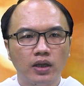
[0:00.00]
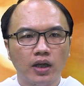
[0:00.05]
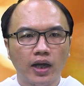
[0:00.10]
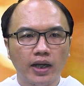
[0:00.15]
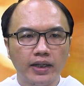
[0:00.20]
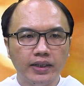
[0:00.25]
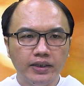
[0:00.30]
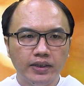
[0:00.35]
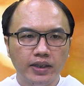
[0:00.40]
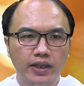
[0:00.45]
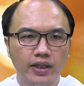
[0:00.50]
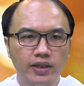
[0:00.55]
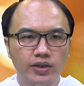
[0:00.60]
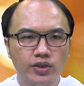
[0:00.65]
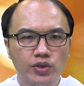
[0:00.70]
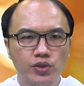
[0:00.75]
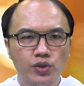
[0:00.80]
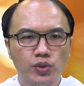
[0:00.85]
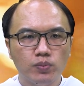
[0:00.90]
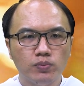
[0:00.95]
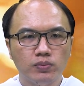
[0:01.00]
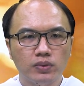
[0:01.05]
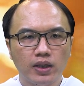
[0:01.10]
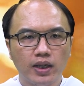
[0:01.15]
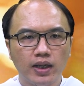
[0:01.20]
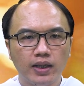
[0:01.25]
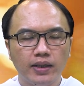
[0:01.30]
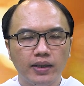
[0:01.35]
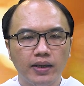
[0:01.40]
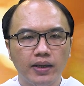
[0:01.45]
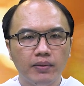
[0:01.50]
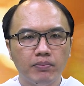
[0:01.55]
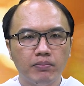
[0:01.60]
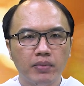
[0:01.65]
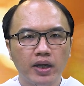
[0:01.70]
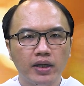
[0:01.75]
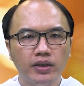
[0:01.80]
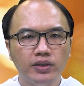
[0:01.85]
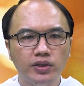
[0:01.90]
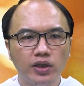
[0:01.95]
Hãy để cho chúng ta nên
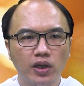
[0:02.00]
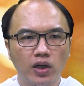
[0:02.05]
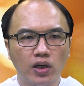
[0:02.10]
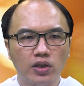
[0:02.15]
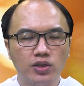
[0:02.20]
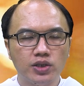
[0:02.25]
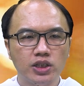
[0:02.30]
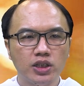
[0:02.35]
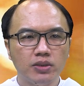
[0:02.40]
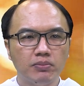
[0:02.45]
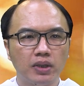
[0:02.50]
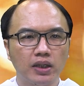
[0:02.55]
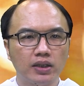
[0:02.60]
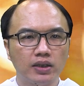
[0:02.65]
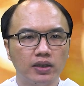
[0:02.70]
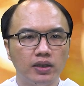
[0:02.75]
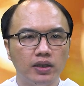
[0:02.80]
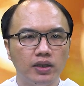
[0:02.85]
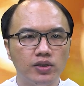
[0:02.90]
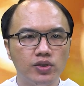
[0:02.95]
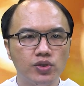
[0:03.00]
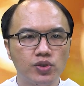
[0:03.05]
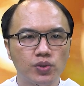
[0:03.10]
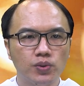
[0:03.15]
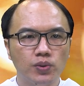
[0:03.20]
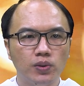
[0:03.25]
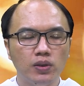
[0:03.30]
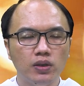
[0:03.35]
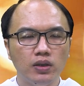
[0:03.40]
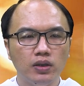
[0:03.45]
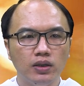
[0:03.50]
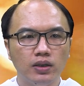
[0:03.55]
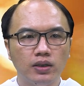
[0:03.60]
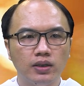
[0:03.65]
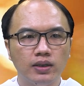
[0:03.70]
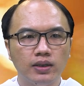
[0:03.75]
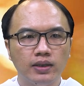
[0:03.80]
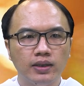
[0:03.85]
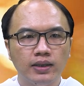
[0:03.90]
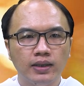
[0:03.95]
bé nhỏ trước mặt Thiên Chúa.
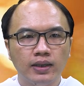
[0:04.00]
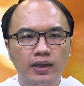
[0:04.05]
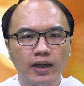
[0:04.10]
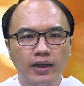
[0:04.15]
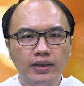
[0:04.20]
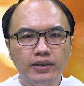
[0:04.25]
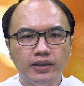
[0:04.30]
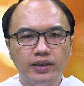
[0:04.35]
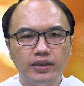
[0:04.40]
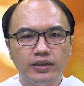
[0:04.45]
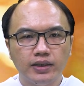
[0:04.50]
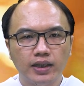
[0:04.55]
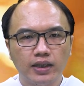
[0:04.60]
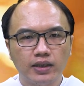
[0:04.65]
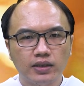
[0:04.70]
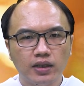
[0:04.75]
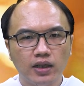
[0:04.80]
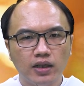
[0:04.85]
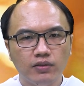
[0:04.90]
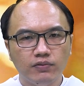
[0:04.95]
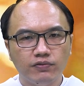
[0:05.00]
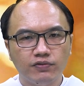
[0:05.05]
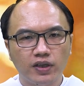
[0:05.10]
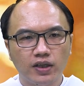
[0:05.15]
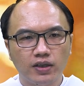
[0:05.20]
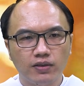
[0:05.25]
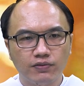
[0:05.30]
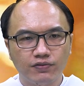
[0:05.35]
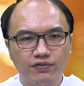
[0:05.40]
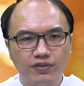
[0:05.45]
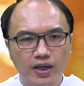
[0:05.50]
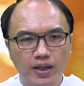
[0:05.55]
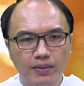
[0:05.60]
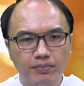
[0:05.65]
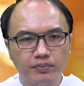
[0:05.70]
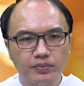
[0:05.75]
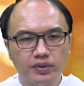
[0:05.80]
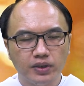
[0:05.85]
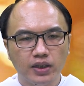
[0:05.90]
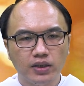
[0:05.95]
Hãy nhìn nhận thân phận
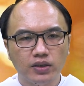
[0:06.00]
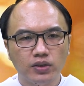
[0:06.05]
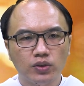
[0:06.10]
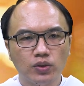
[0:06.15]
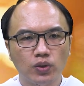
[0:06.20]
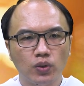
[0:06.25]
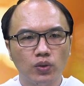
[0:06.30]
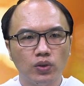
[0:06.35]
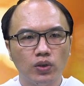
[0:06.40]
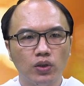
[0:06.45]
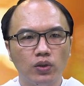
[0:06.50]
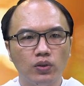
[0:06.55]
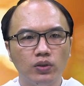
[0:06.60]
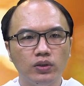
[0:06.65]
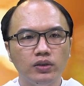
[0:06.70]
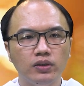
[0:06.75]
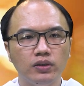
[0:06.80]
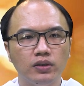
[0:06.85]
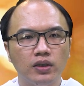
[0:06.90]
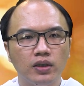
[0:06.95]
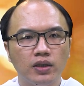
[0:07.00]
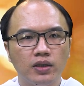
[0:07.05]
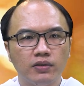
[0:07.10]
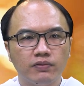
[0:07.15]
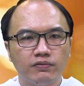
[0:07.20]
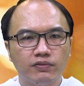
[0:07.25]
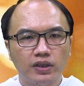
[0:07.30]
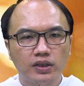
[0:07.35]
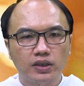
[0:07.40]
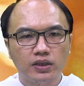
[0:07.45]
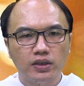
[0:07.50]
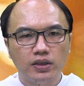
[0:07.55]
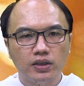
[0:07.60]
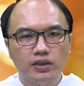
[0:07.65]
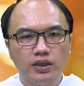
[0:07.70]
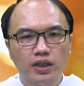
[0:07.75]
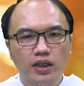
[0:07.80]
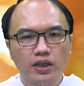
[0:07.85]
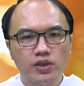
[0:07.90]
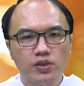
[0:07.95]
phàm nhân tội lỗi và thừa
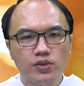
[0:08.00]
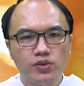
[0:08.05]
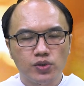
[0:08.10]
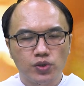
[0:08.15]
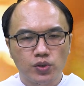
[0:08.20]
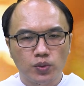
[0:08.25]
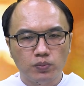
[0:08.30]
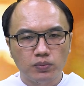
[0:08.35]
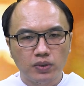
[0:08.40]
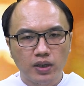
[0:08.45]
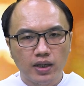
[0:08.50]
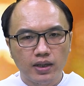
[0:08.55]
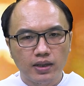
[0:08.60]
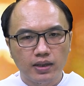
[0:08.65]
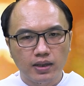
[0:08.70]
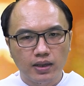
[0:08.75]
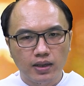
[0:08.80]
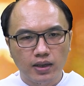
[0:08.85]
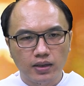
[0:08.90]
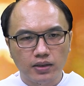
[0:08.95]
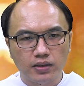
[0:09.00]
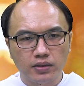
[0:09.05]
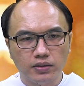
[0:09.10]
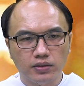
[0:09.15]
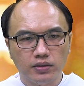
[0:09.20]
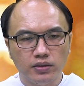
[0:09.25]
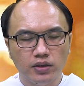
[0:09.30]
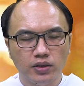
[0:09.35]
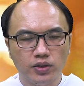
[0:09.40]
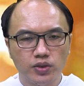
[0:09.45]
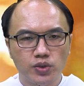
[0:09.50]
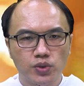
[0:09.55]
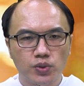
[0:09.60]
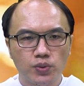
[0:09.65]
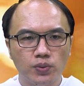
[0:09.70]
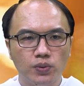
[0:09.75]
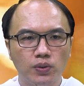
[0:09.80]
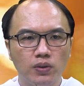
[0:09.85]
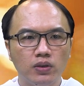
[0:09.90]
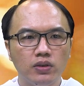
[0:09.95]
nhận chúng ta cần được
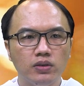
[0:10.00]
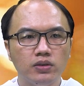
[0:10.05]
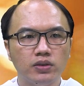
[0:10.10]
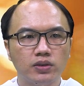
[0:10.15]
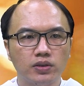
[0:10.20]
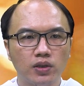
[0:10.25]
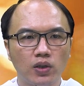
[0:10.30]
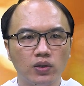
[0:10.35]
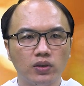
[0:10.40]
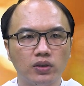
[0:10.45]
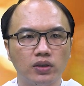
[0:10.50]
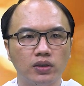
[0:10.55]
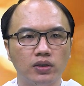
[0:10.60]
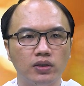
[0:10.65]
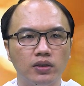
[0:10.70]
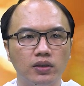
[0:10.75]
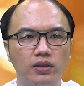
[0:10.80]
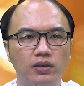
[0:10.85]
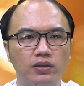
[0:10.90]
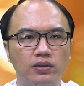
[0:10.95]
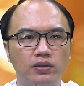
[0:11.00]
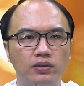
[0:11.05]
Chúa xót thương.